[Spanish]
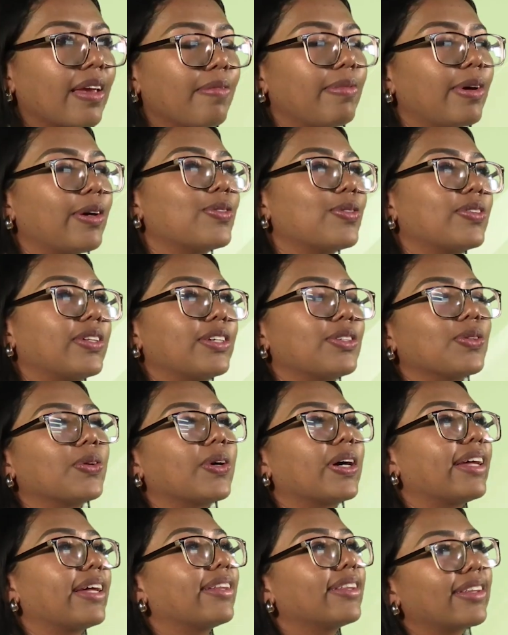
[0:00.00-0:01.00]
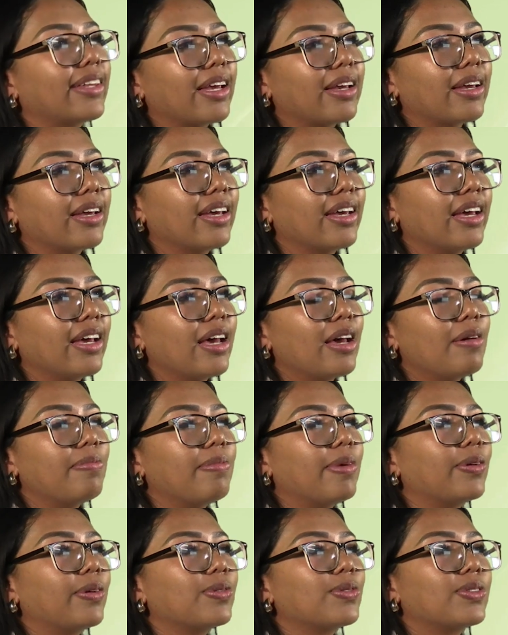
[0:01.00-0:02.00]
Me gusta su gente,
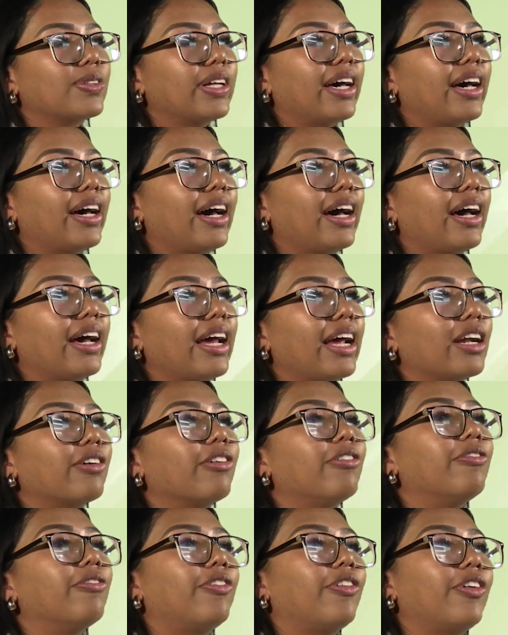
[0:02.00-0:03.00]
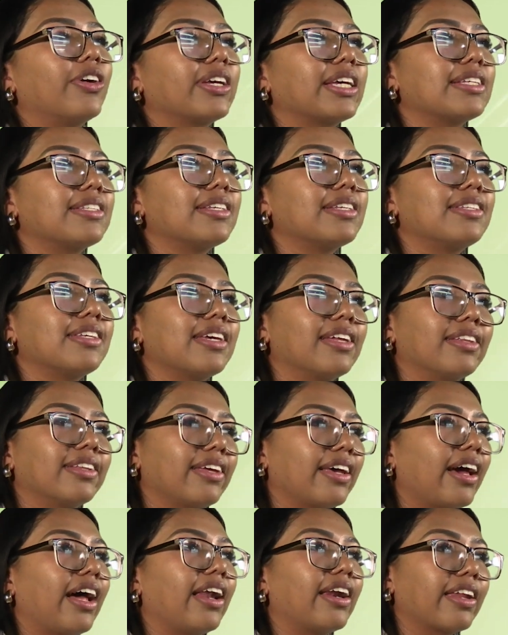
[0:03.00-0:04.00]
me gusta el confort que se
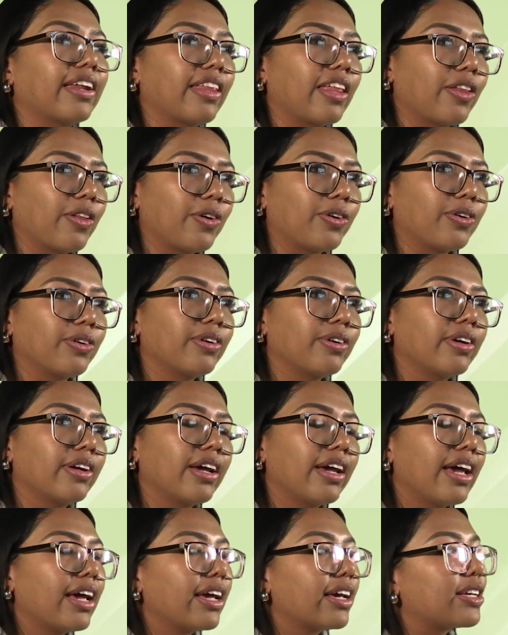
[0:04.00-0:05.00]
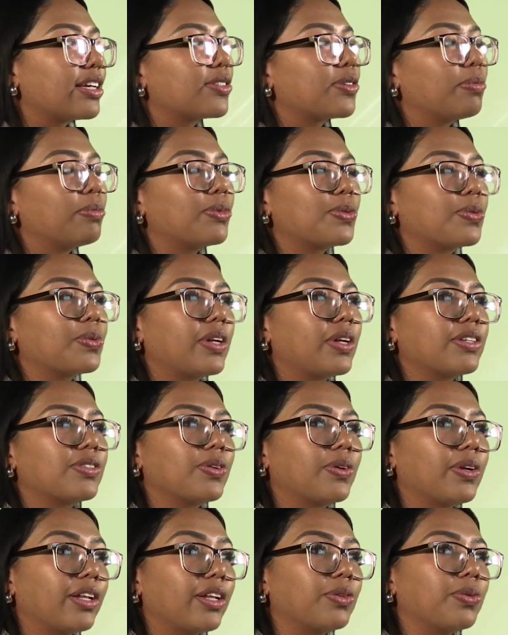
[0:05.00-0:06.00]
siente alrededor, que somos una
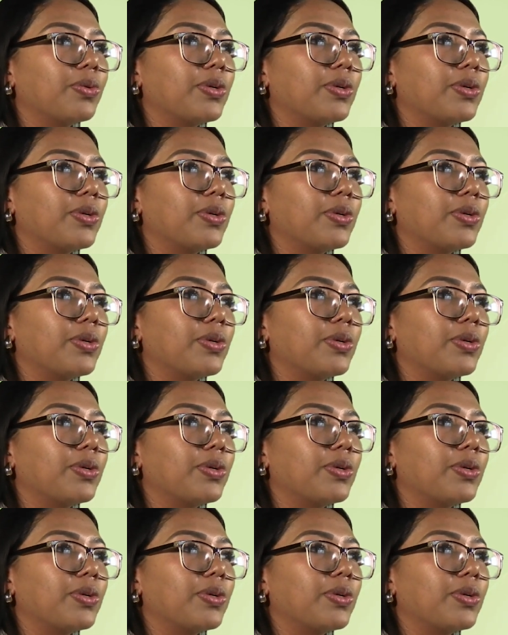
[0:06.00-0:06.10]
zona